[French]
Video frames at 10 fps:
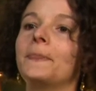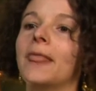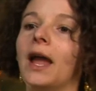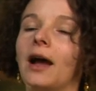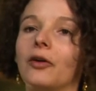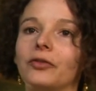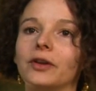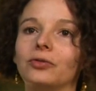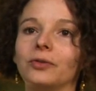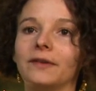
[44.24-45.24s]
avec
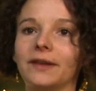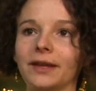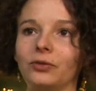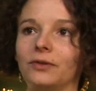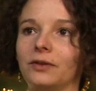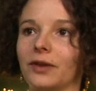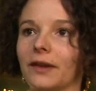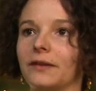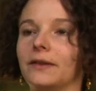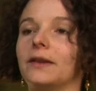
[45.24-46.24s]
une série
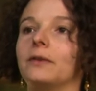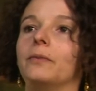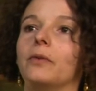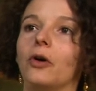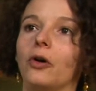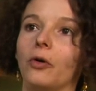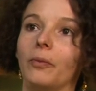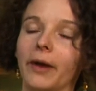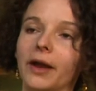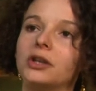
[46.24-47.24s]
d'universités euh,
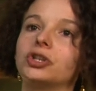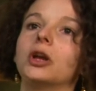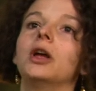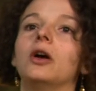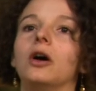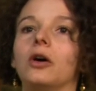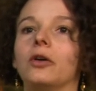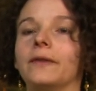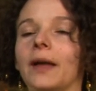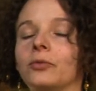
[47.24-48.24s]
belges, euh,
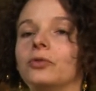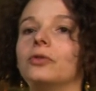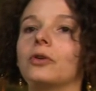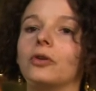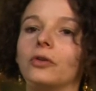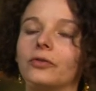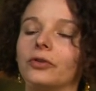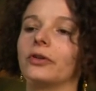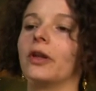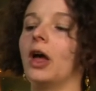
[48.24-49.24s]
Namur,
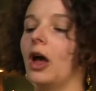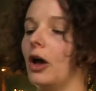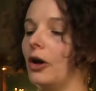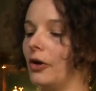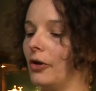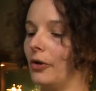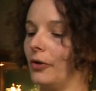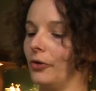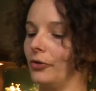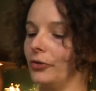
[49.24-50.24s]
Leuven
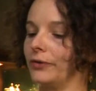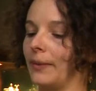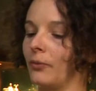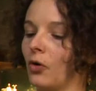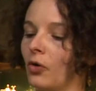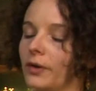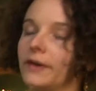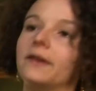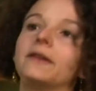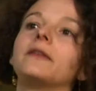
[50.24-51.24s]
notamment, et
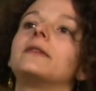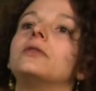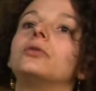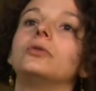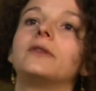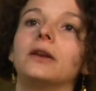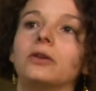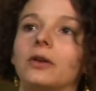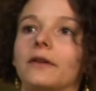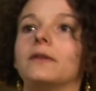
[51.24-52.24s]
des instituts tels que
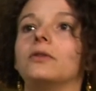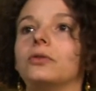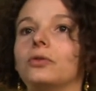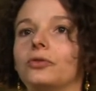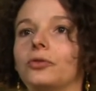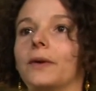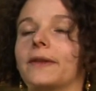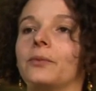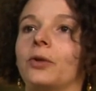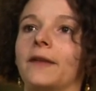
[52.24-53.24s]
l'Institut du
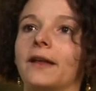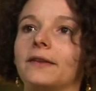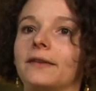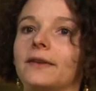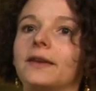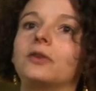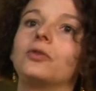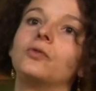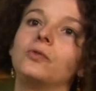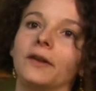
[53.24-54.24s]
patrimoine artistique
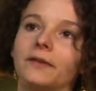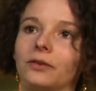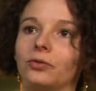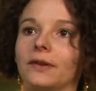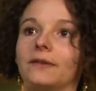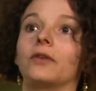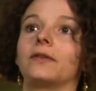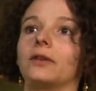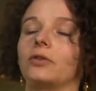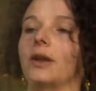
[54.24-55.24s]
ou l'Institut des sciences naturelles de